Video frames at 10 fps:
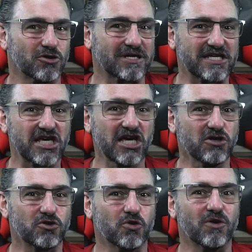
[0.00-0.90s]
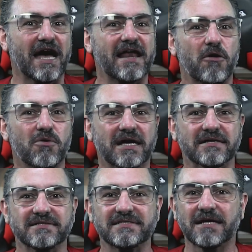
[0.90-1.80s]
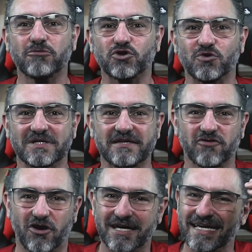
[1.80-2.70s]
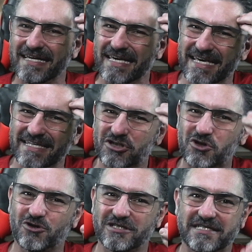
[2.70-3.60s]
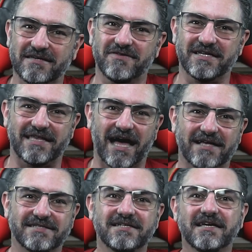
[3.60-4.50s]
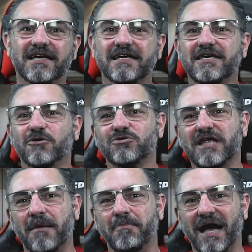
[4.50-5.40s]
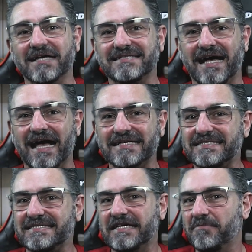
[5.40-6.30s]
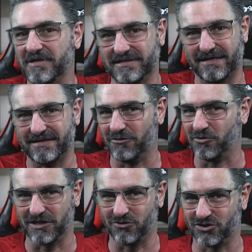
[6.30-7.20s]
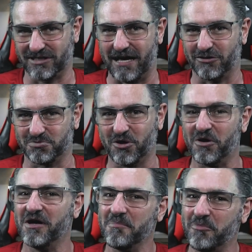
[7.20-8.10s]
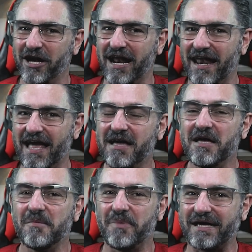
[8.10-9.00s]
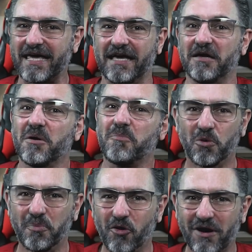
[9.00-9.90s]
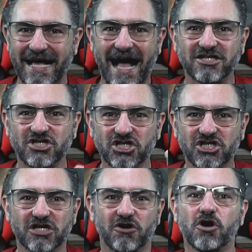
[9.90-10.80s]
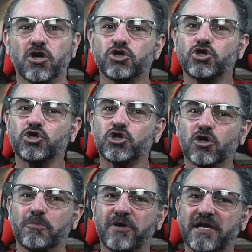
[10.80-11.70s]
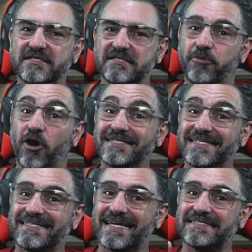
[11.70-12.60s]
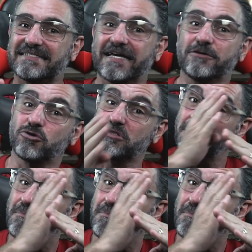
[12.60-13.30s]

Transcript: do quinto lugar, alcançamos um nível exclusividade que ultrapassa simples categoria dos carros. Bom, bora lá para quem? O Bugatti Chiron Super Sport 300